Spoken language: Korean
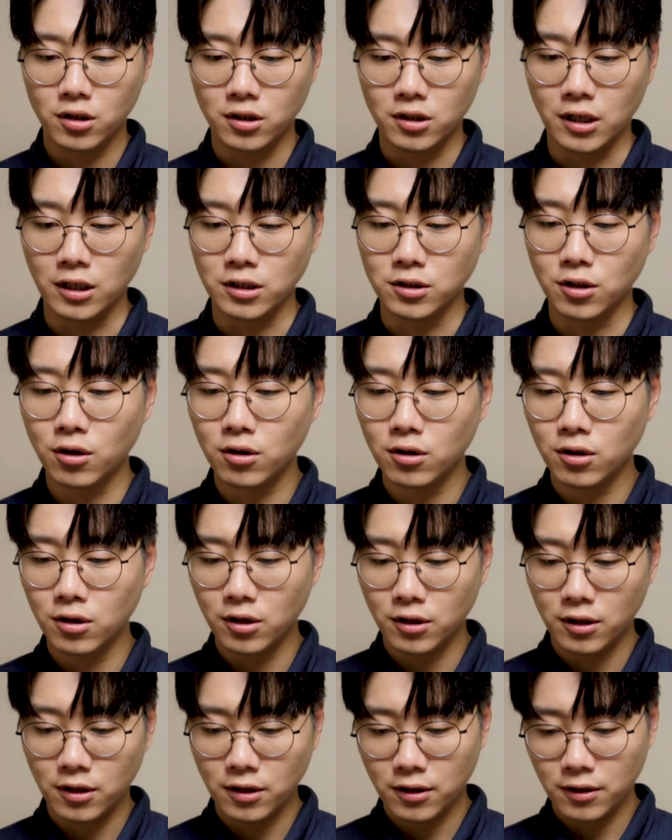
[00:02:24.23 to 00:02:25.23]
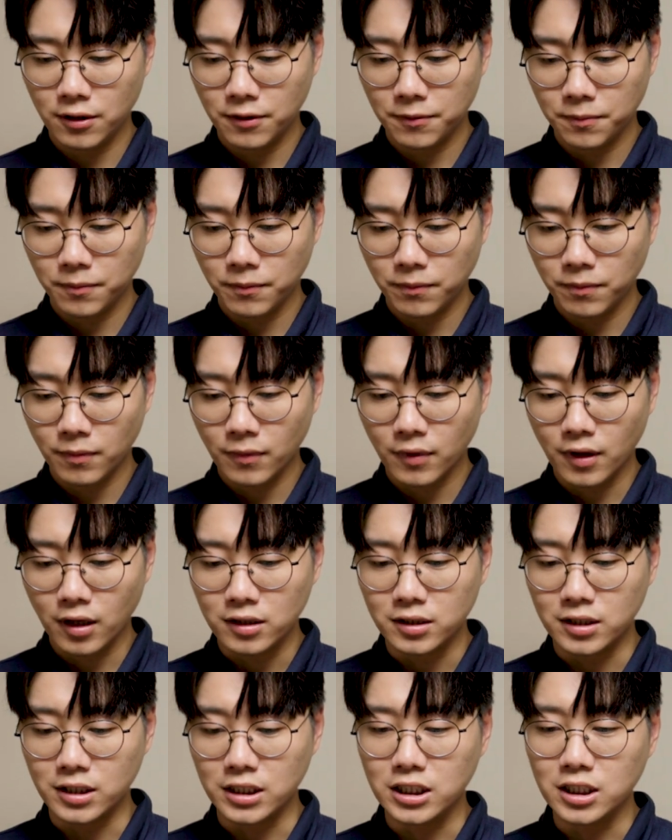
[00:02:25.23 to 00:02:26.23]
그래서
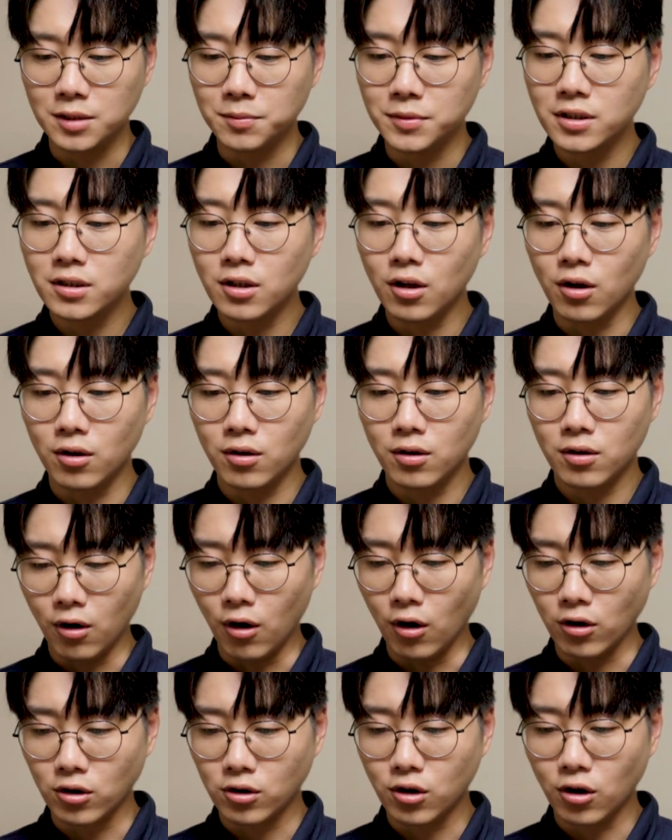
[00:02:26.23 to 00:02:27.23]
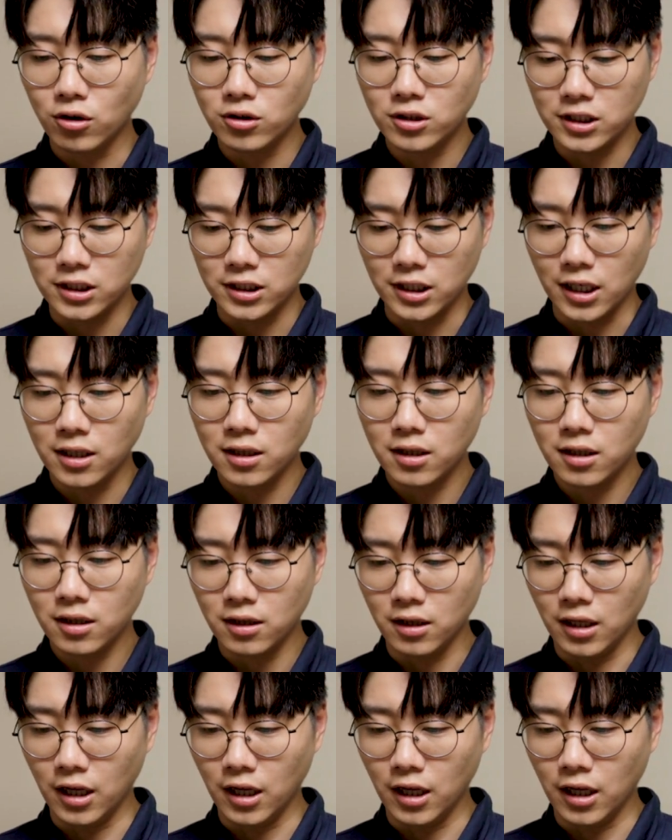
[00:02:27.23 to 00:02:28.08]
지금은 어떤 시간?